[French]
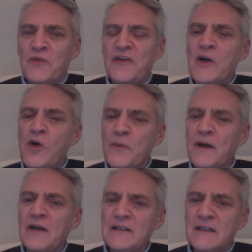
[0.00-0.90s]

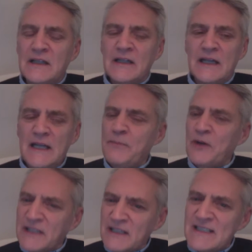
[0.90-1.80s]
comprendre
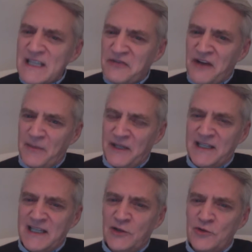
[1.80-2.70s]
l'importance des femmes en
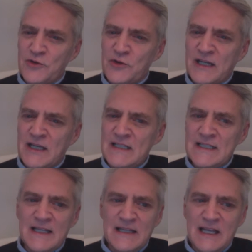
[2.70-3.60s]
agriculture, qu'elles
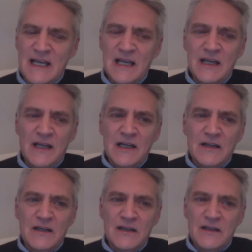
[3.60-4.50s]
étaient, euh,
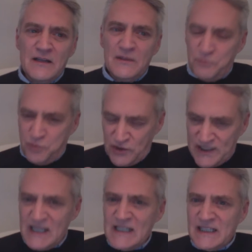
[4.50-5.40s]
euh, pour
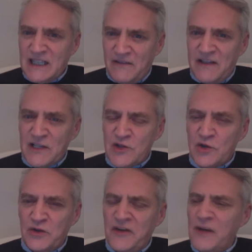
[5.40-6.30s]
celles qui travaillaient sur
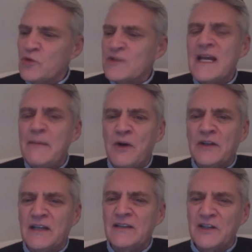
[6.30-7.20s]
une ferme, aussi
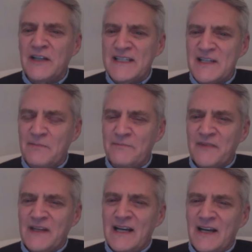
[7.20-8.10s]
importantes que les hommes.
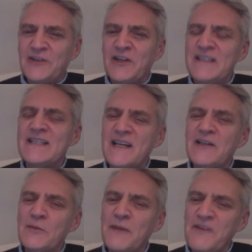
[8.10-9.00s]
Denise Gagnon
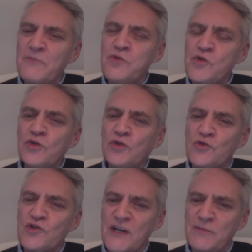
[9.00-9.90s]
m'avait beaucoup
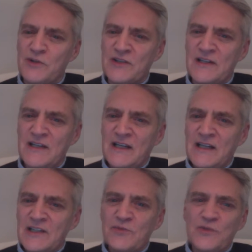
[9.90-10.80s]
touché pour ça.
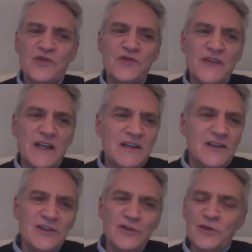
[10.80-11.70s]
Je me souviens
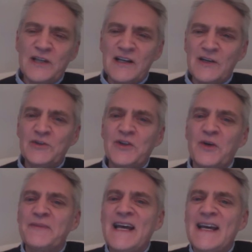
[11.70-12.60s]
d'autres rencontres comme
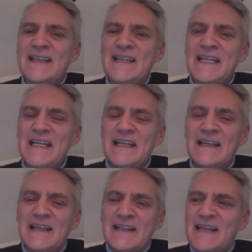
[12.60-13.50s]
Dany
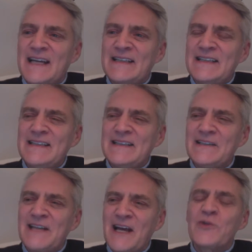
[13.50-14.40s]
Dani euh,
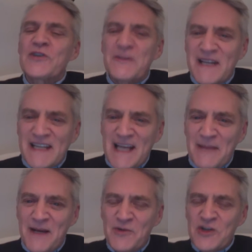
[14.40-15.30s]
et Myriam
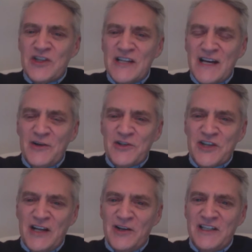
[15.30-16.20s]
Lamouche, Larouche à
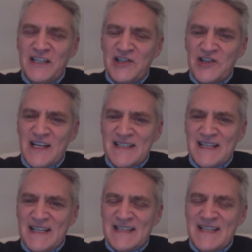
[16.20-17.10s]
l'orée des champs à
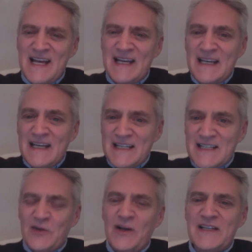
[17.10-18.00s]
Saint-Nazaire qui se
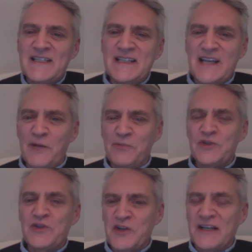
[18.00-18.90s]
lançaient dans la
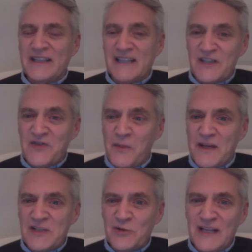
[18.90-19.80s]
production et la
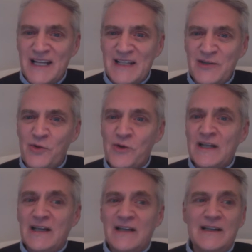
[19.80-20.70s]
transformation de l'agneau.
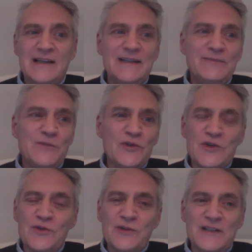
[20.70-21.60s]
Euh, mon
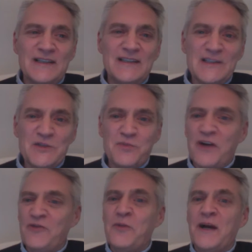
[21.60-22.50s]
Dieu, euh, je pourrais vous
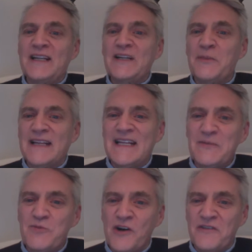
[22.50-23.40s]
parler de Madeleine
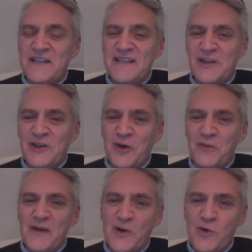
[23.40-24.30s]
Boivin, de
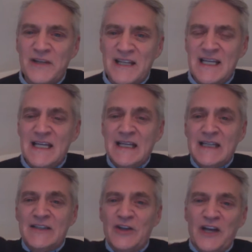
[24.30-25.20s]
Normand Côté,
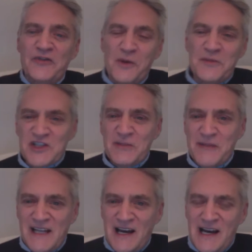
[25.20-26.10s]
de la fromagerie
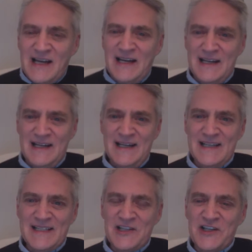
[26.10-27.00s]
Pidard à,
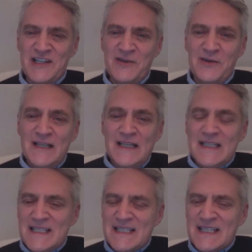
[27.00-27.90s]
Saint-Gédéon.
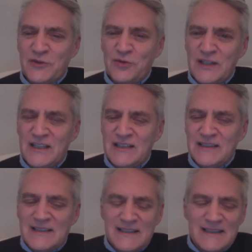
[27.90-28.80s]
C'est
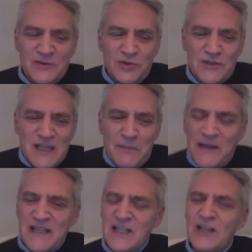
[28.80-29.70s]
toutes ces
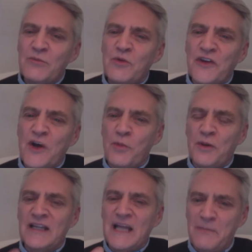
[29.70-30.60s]
personnes-là ont fait comprendre
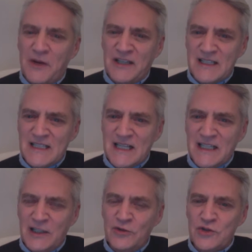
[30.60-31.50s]
l'importance de
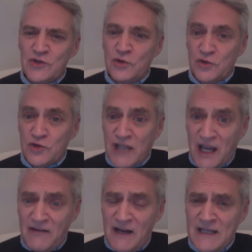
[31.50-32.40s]
l'agriculture, du travail,